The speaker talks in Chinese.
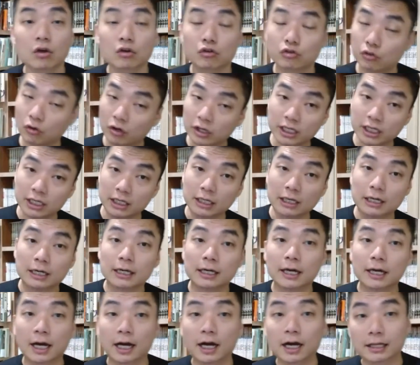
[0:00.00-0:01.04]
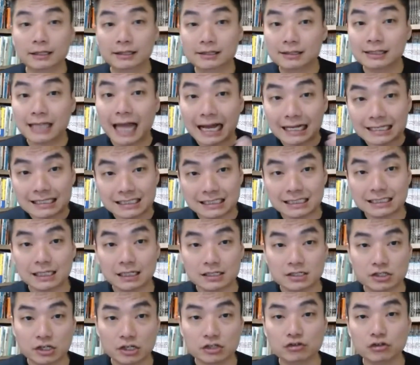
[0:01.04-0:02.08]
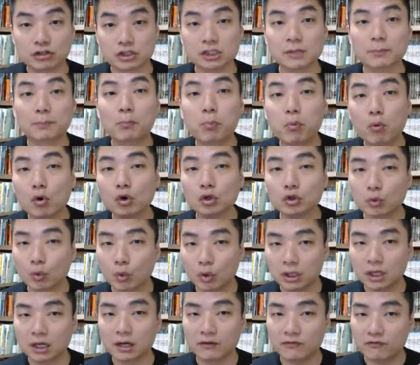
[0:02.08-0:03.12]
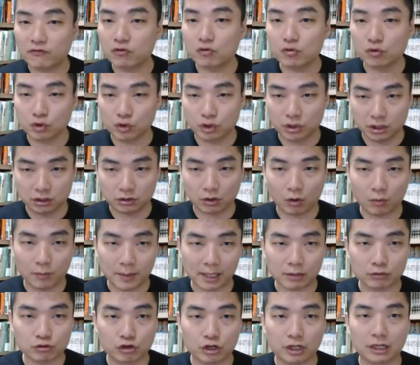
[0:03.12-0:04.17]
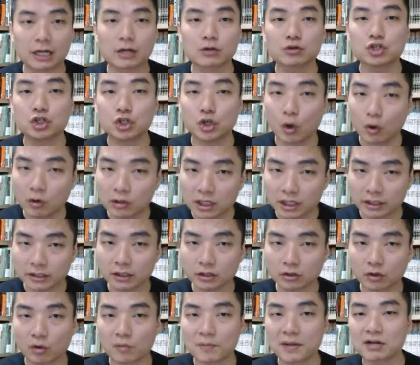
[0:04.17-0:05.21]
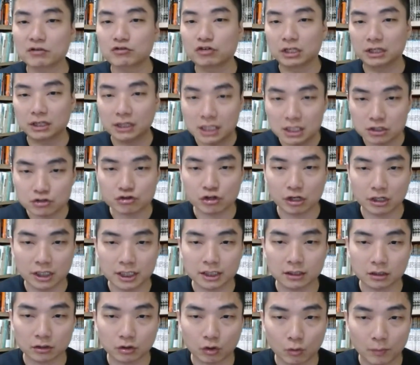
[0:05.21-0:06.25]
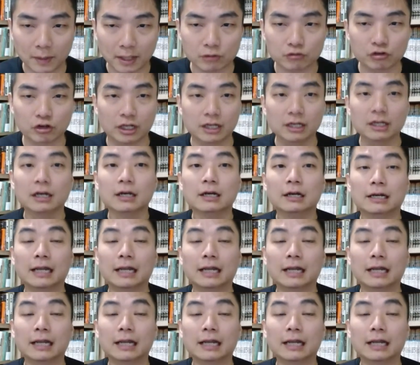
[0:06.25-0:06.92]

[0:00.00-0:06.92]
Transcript: 所以，呃，当时的选举是剥夺了妇女的投票权，还有穷人的投票权，低学历的投票权，